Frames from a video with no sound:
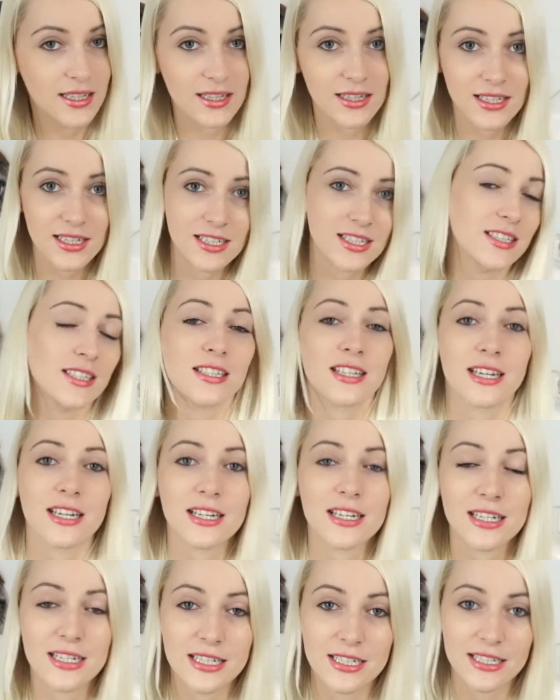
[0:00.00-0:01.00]
Także
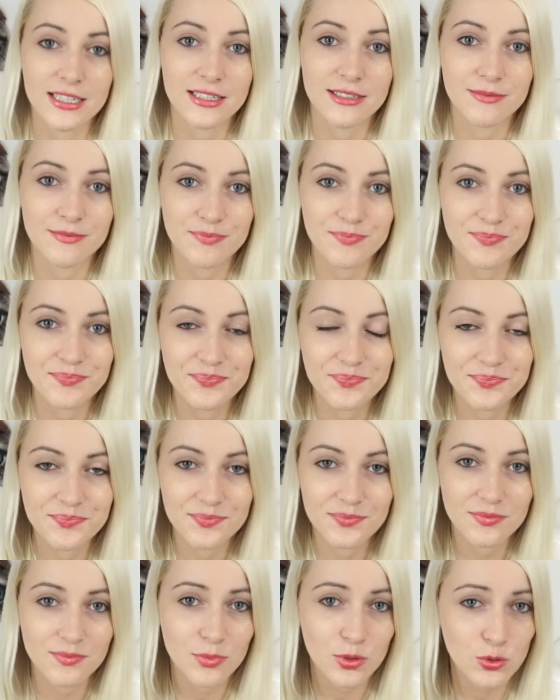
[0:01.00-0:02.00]
tak, e,
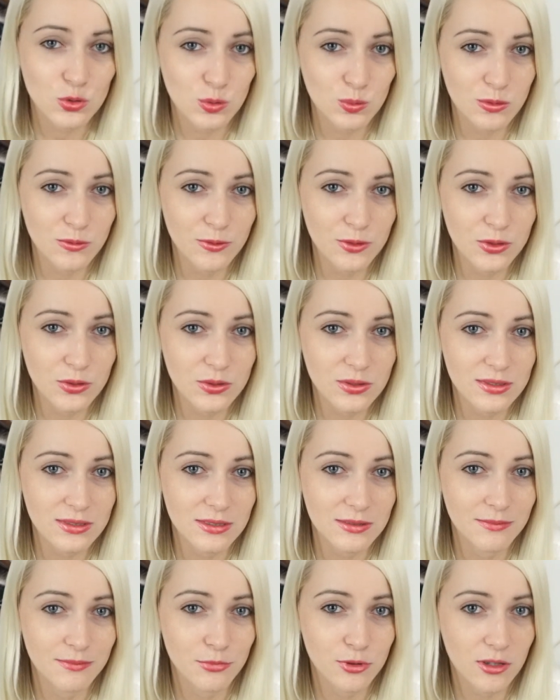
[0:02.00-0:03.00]

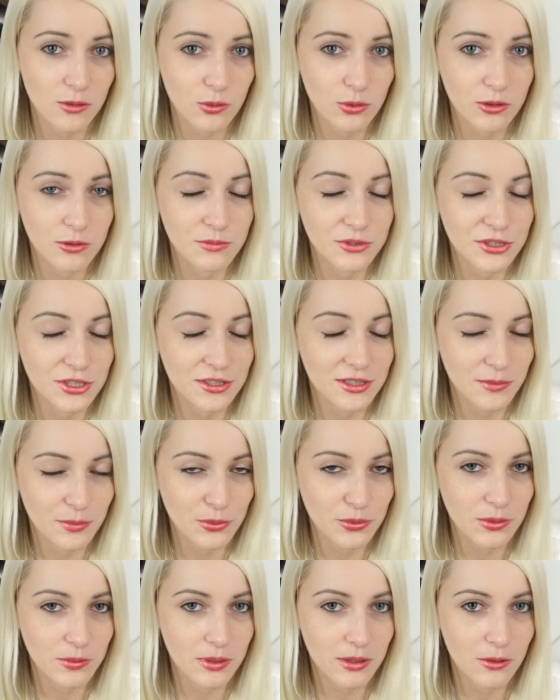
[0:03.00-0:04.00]
podsumowując, pudełko mi się nie
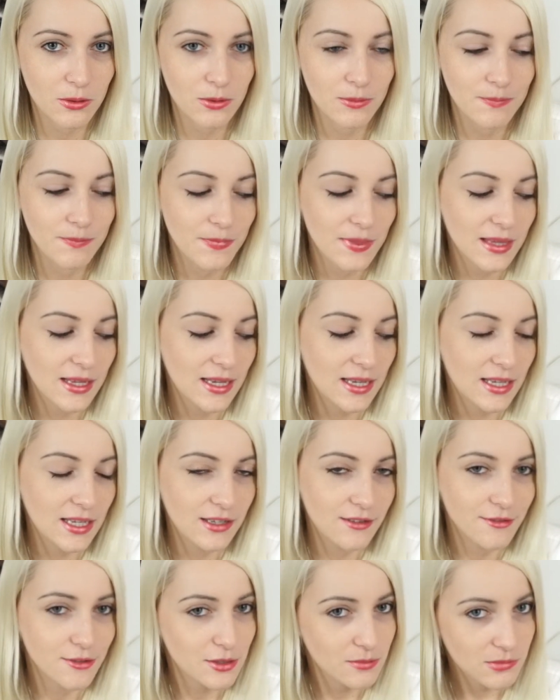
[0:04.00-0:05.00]
podobało.
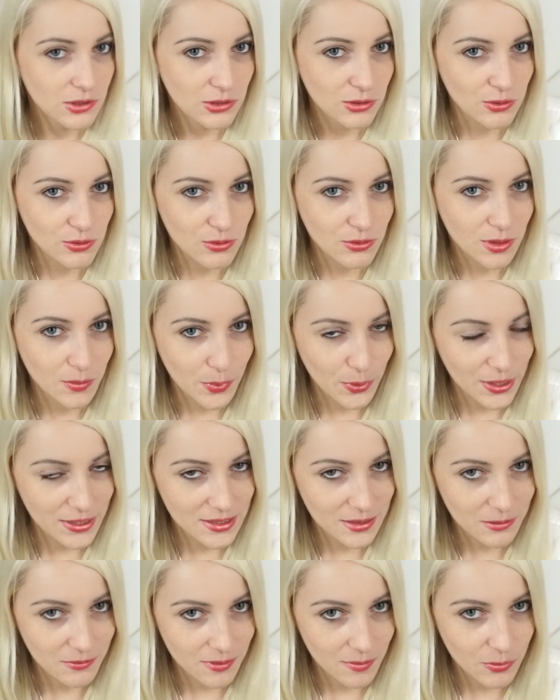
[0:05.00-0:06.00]
W tym miesiącu nie
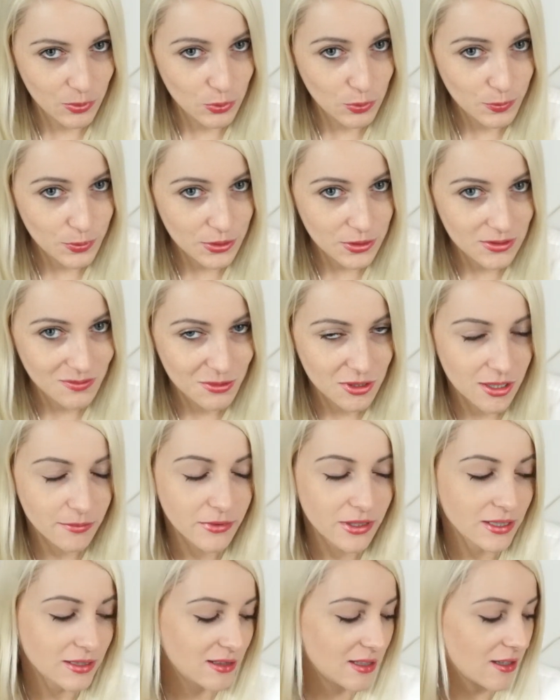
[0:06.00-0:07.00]
polecam Wam kupić,
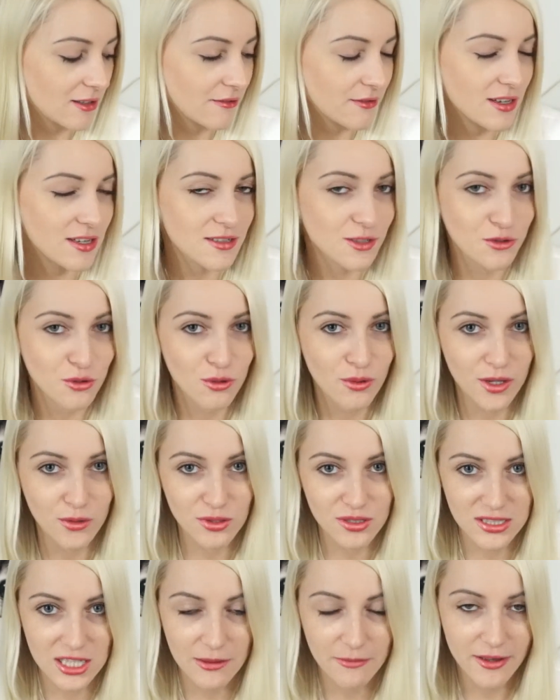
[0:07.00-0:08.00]
przynajmniej tej wersji, którą ja
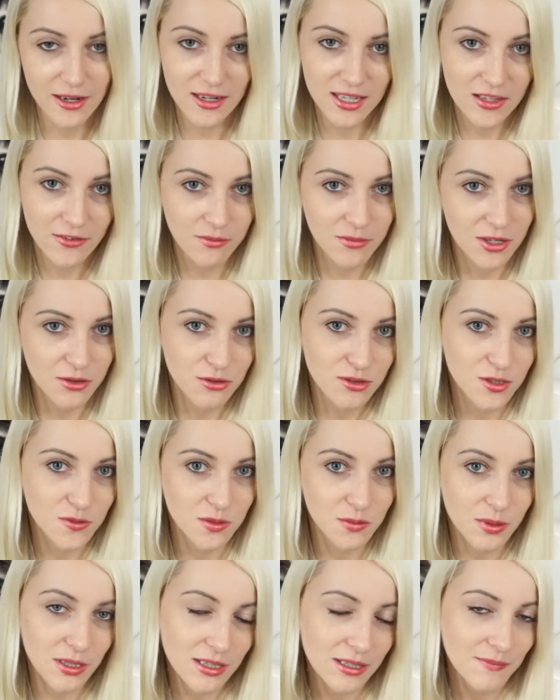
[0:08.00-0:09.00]
dostałam, ale nie wiem jak to się
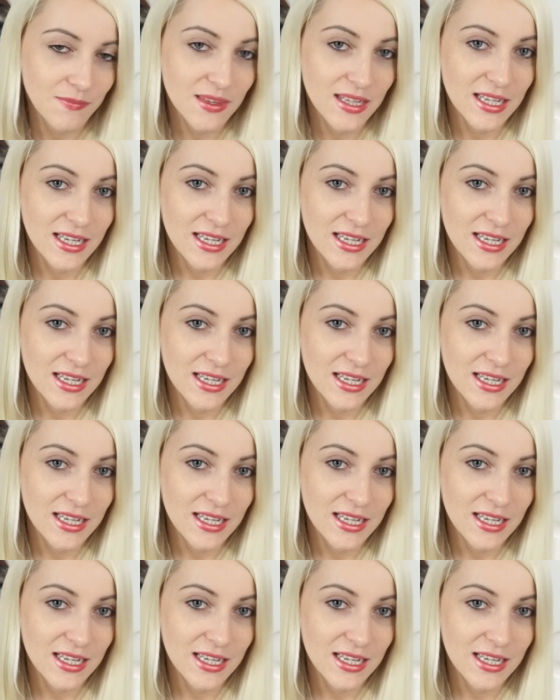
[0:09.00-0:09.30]
wybiera.